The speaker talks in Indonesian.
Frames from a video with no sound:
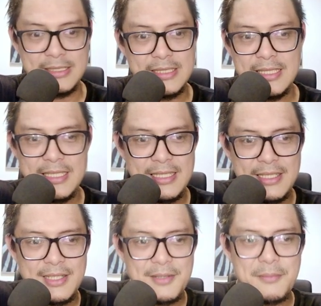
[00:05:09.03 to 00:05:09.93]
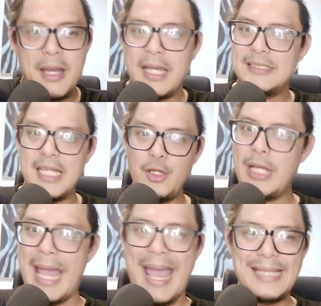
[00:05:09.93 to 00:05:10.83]
ya. makin jadul
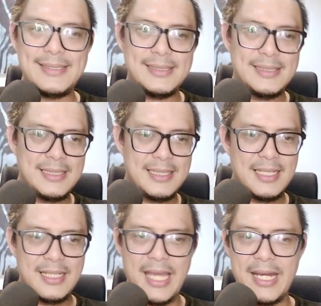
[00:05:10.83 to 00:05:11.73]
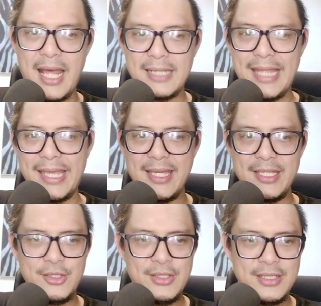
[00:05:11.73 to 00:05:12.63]
guys kayak ada attacknya gitu